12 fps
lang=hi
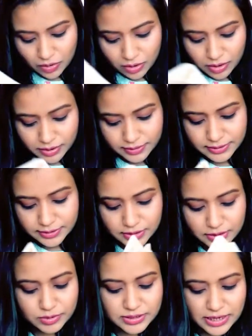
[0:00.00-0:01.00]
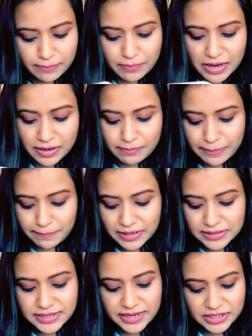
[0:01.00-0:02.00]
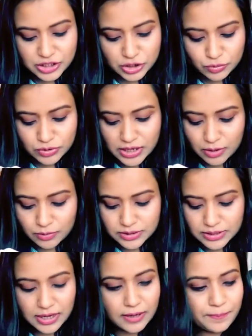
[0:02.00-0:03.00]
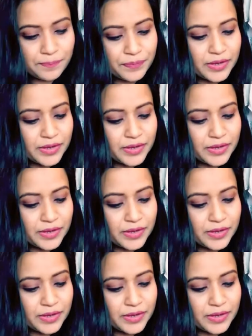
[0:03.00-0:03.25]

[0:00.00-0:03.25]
और उसके बाद मेरे पास है इट्यूट हाउस का